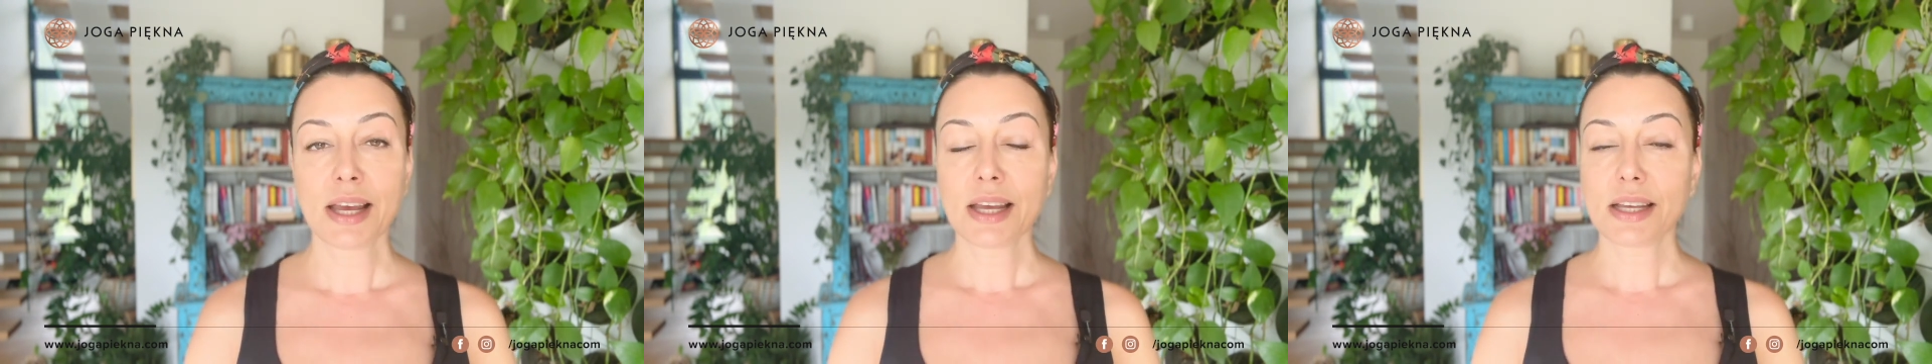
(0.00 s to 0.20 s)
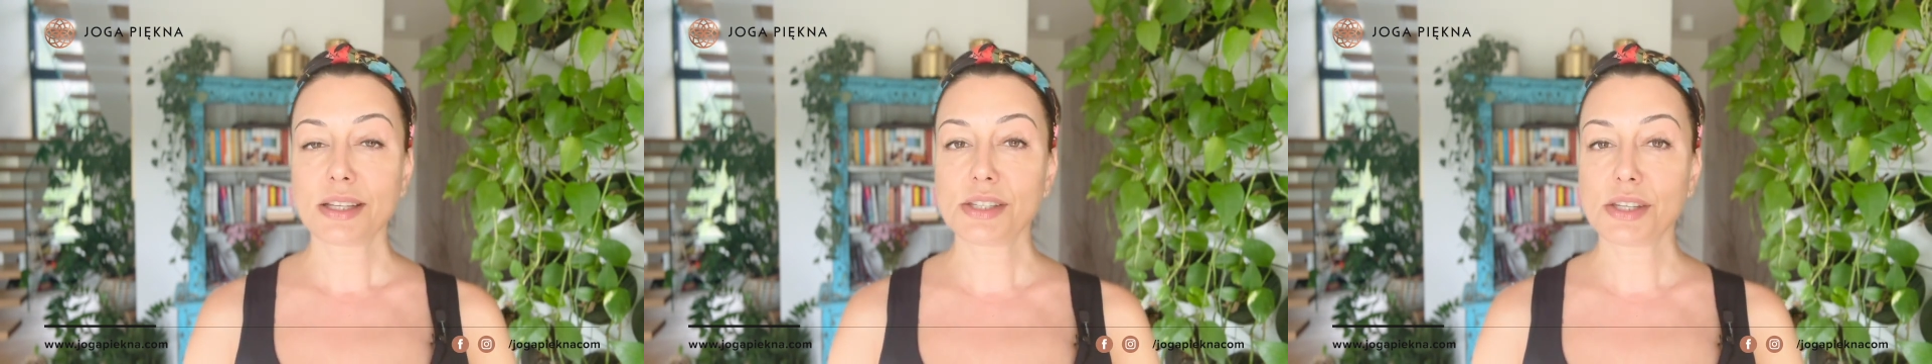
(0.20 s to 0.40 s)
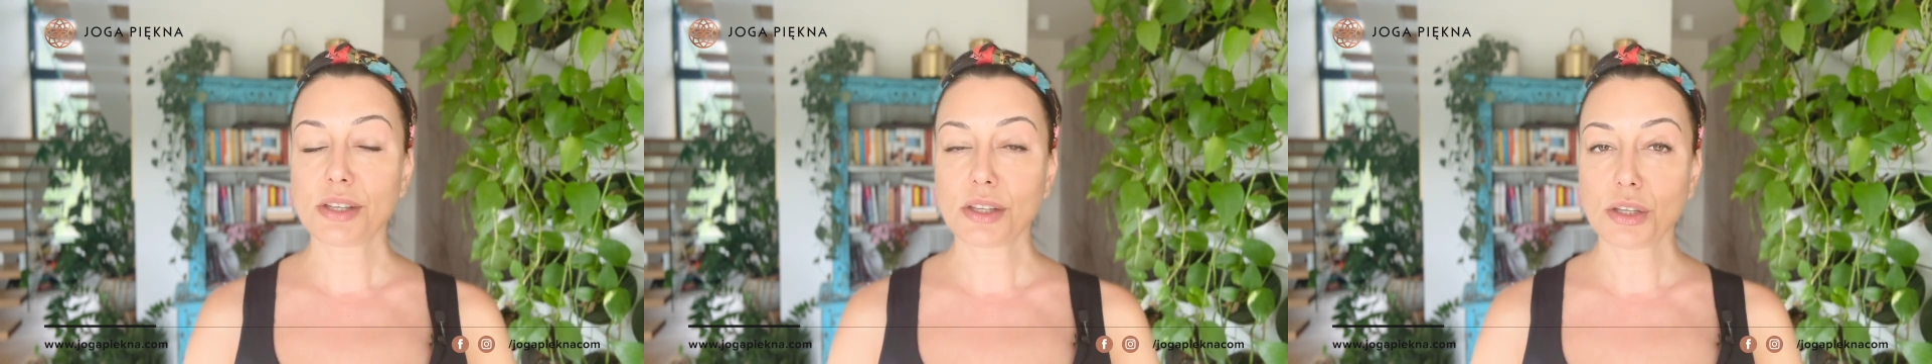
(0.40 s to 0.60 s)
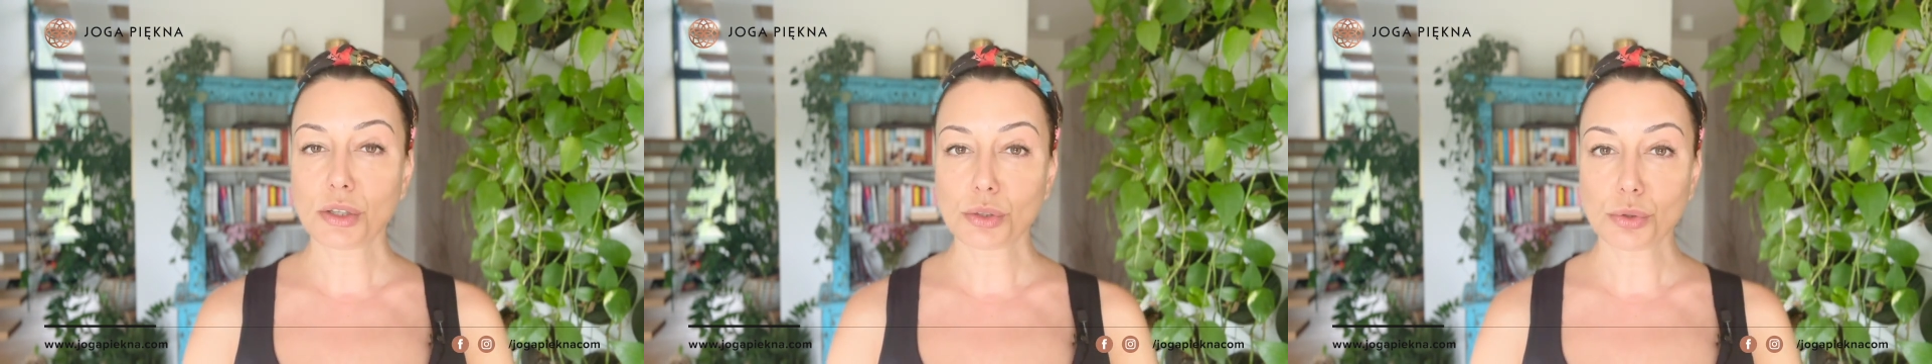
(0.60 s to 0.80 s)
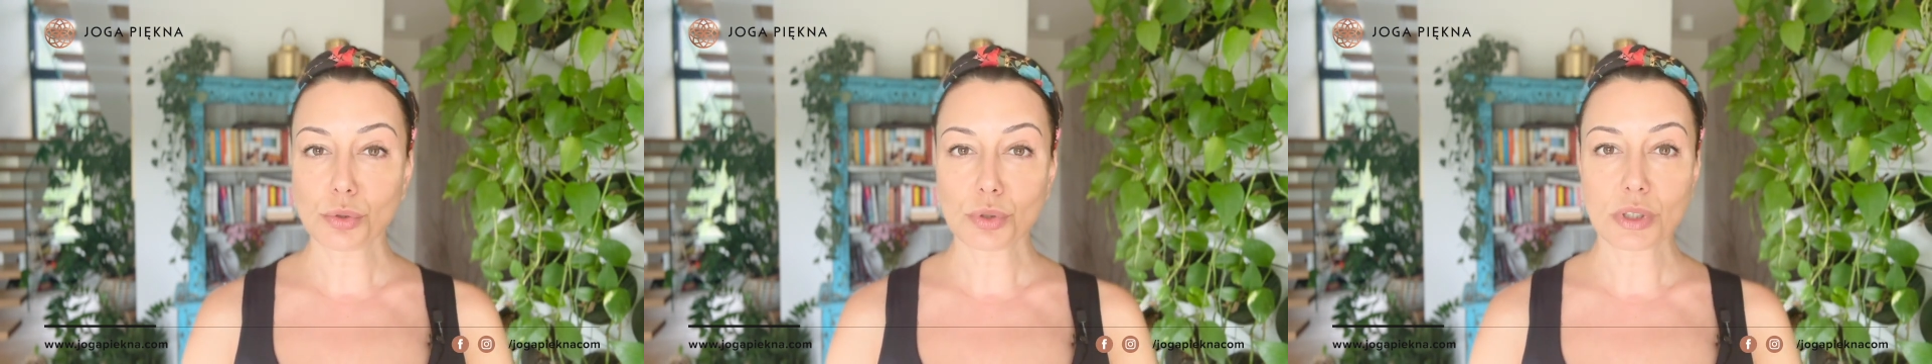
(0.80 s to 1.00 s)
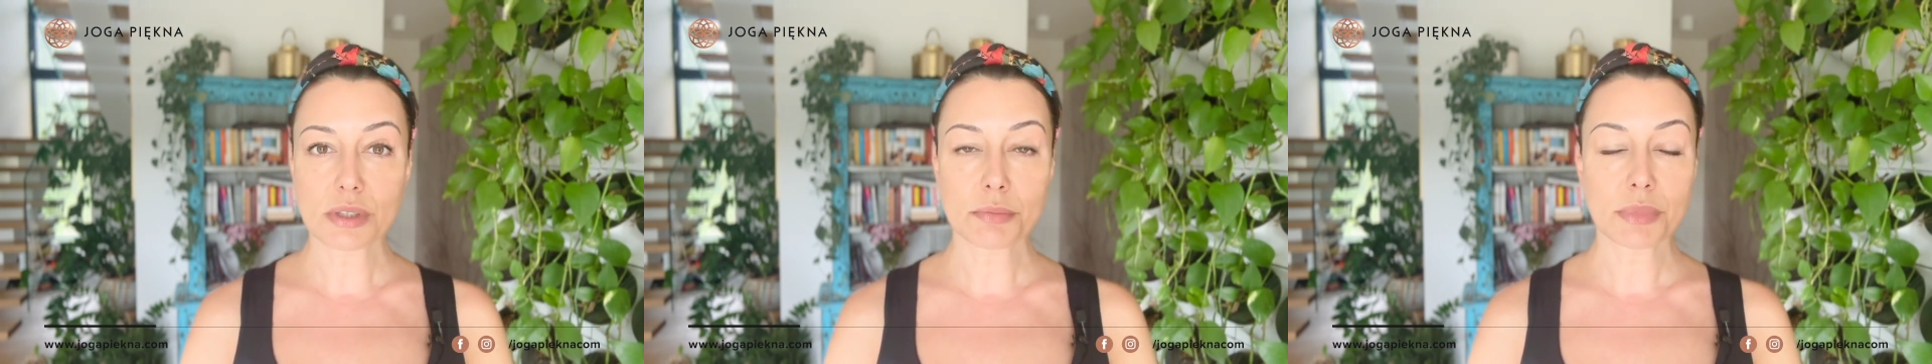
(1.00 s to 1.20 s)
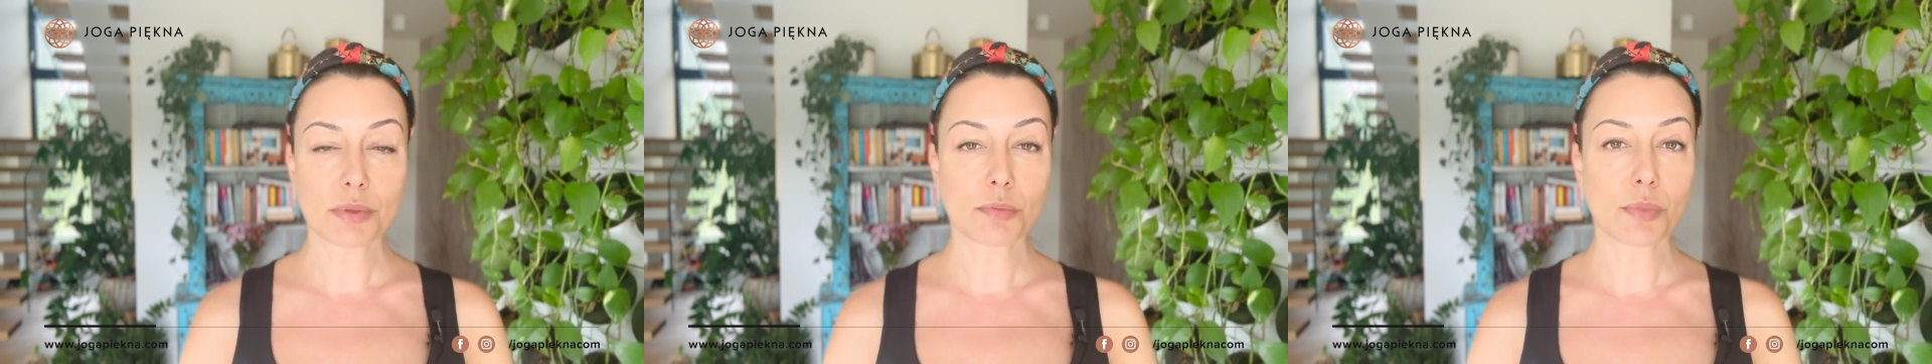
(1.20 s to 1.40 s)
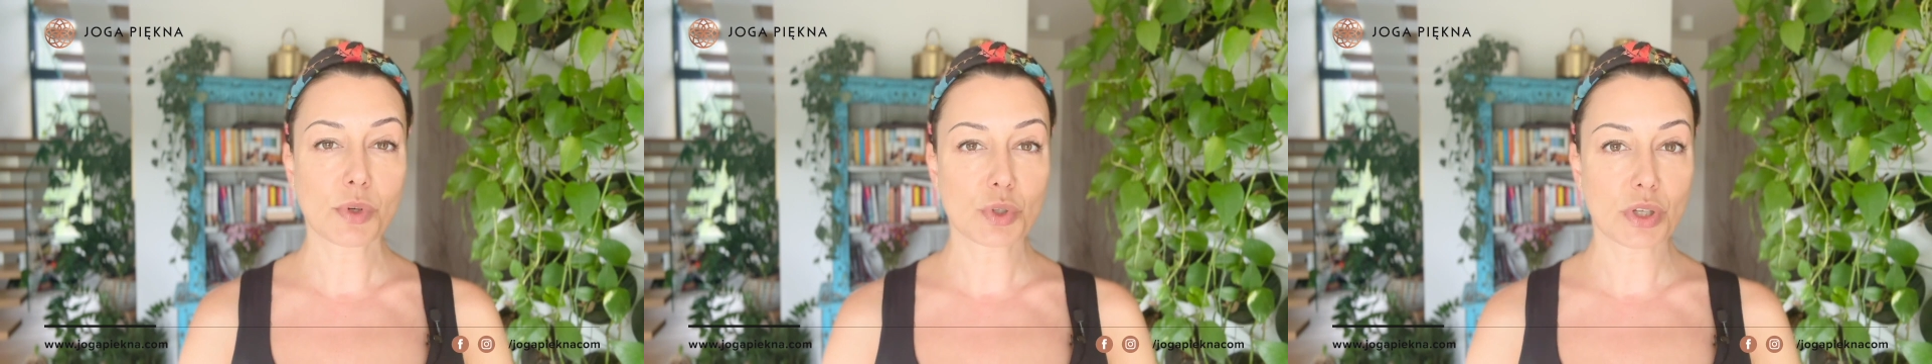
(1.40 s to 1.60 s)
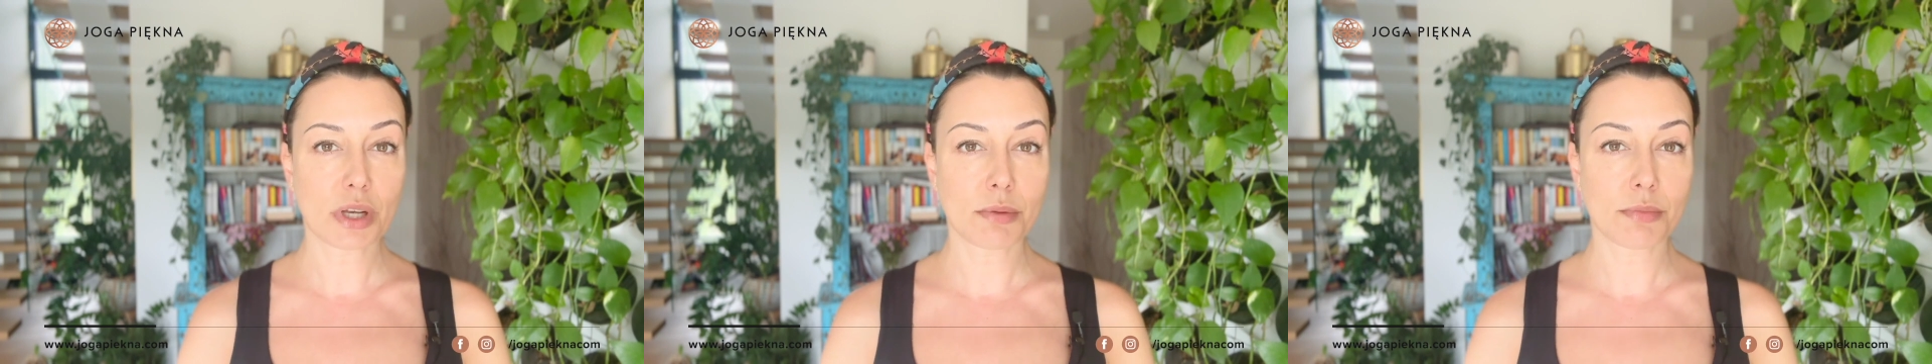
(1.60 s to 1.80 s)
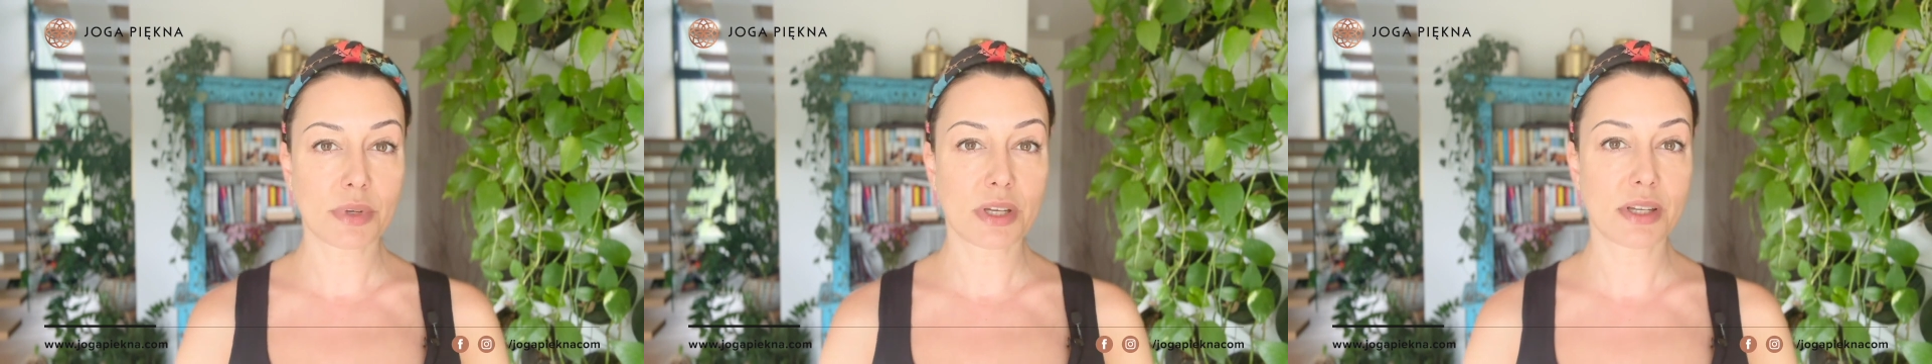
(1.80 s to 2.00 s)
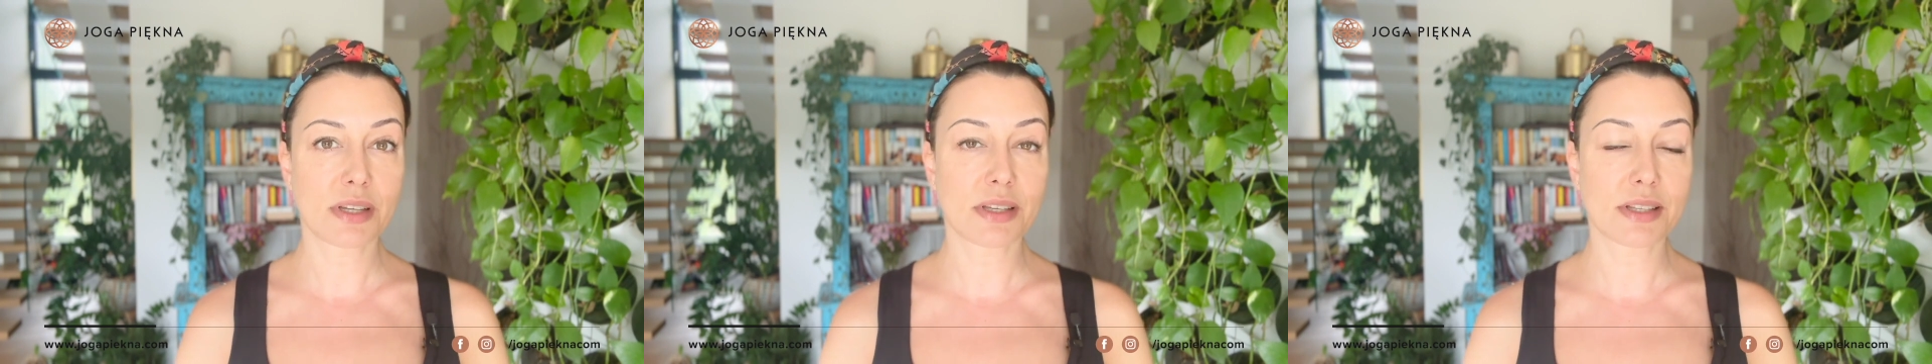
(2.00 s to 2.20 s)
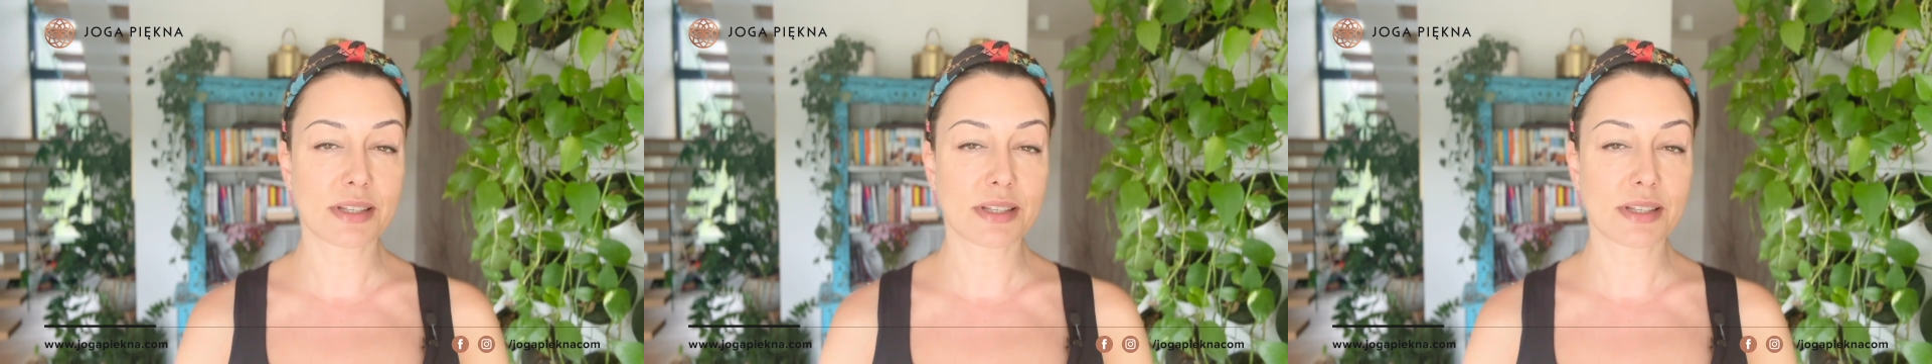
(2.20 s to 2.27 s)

dzięki którym możemy